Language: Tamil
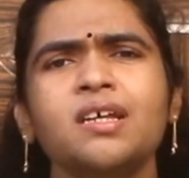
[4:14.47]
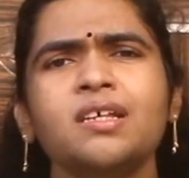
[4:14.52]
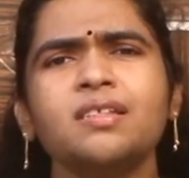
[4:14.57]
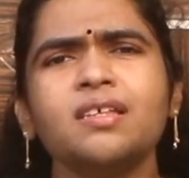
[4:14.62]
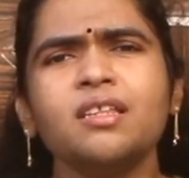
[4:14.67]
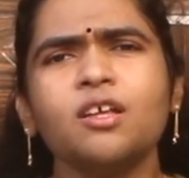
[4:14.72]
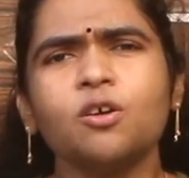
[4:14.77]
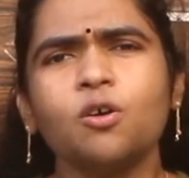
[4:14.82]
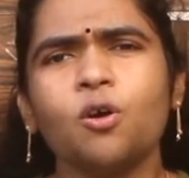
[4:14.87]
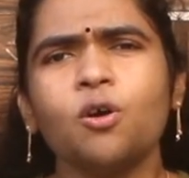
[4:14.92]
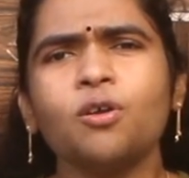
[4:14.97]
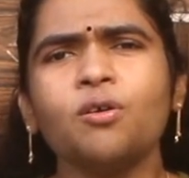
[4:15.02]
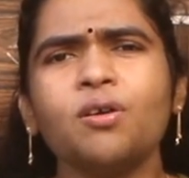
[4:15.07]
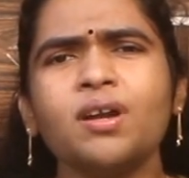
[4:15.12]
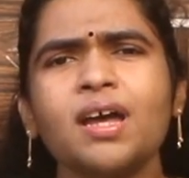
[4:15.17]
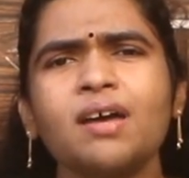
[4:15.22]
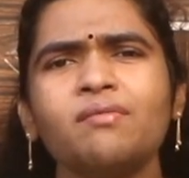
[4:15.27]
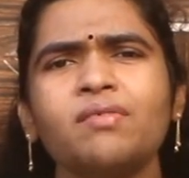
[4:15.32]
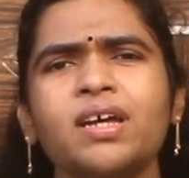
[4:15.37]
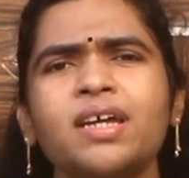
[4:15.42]
ஸோ இந்த
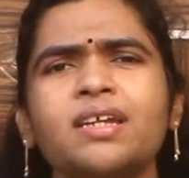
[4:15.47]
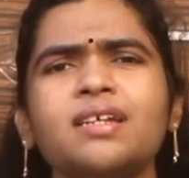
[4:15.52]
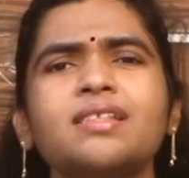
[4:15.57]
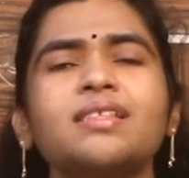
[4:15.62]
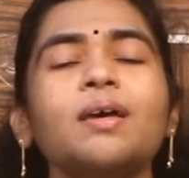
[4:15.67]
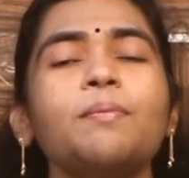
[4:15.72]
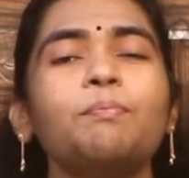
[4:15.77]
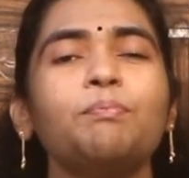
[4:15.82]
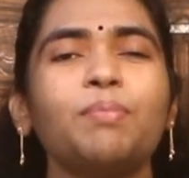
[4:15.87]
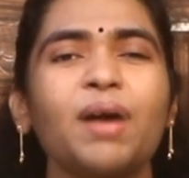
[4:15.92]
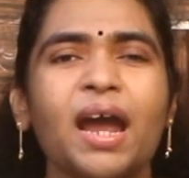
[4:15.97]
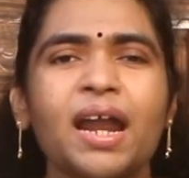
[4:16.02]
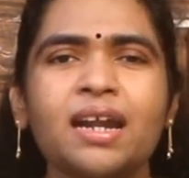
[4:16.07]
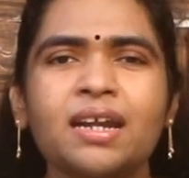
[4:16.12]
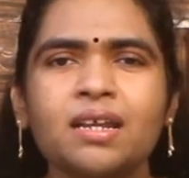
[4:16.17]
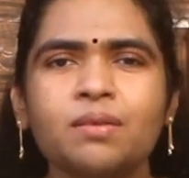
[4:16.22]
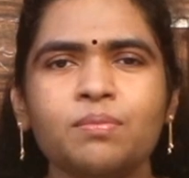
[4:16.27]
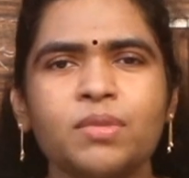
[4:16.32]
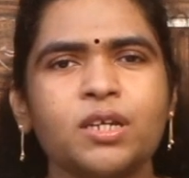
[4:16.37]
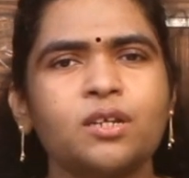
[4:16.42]
கொரோனா வைரஸை
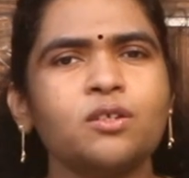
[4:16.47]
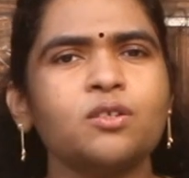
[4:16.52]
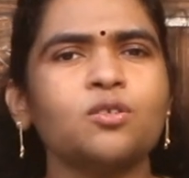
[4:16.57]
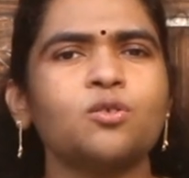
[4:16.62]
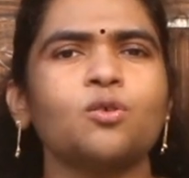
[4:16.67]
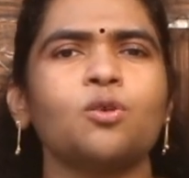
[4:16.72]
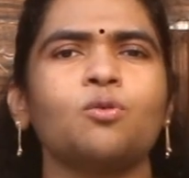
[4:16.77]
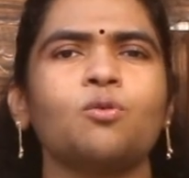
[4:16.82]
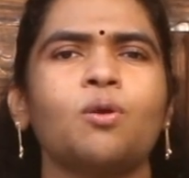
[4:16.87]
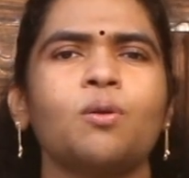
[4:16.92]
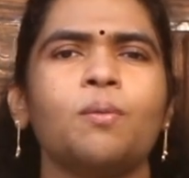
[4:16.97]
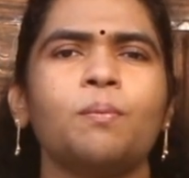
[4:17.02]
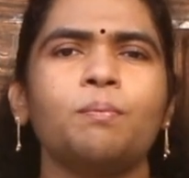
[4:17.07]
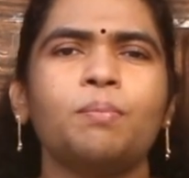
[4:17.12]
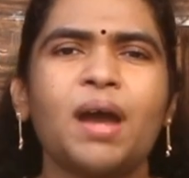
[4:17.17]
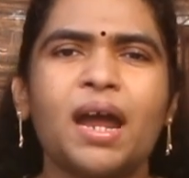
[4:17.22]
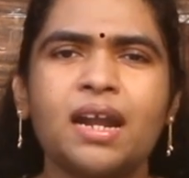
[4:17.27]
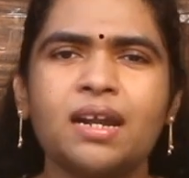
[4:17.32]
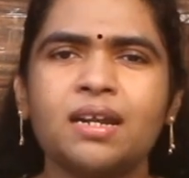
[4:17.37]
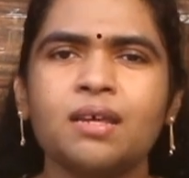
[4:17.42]
பேண்டமிக்னு சொல்லுவோம்
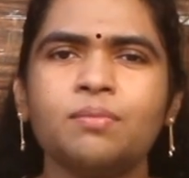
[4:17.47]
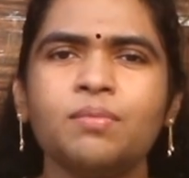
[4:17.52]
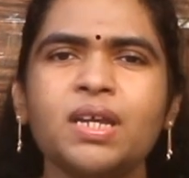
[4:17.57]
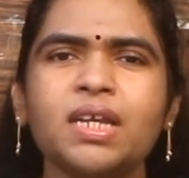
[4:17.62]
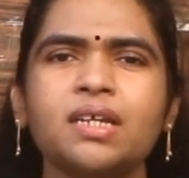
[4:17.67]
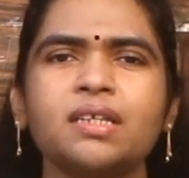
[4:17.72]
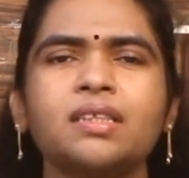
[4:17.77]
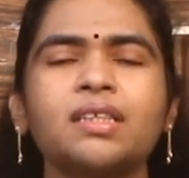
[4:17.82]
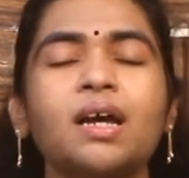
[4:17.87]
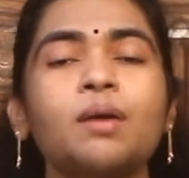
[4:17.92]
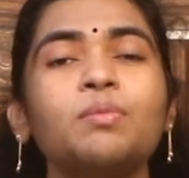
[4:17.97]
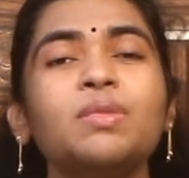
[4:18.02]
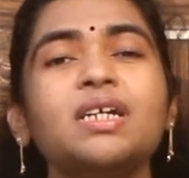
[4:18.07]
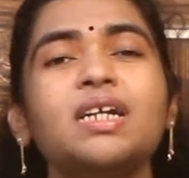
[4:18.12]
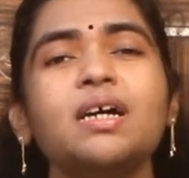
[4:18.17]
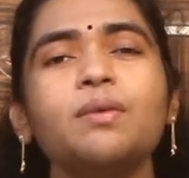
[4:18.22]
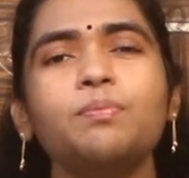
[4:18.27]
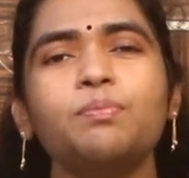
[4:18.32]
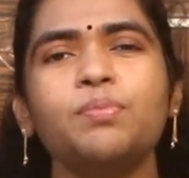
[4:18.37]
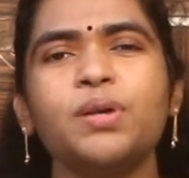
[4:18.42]
பேண்டமிக்
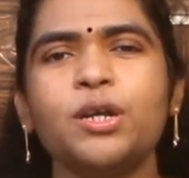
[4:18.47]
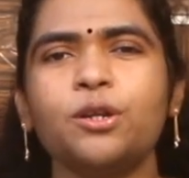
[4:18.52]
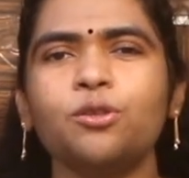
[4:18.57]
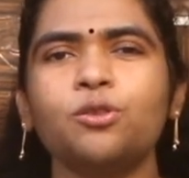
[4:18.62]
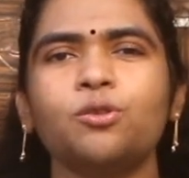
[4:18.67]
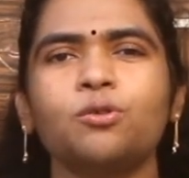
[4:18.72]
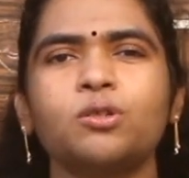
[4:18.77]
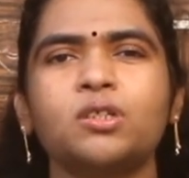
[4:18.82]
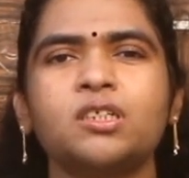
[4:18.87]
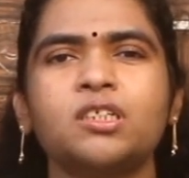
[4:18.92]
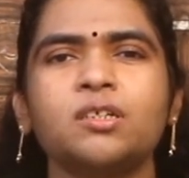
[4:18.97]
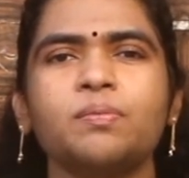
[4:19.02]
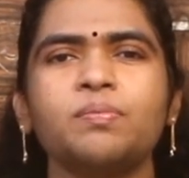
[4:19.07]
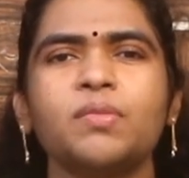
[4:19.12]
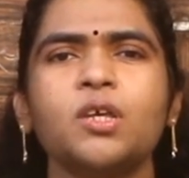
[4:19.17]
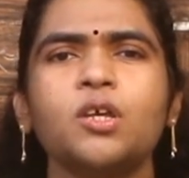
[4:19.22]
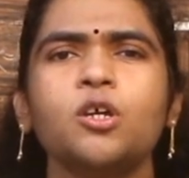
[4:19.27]
தமிழில் பெருந்தொற்று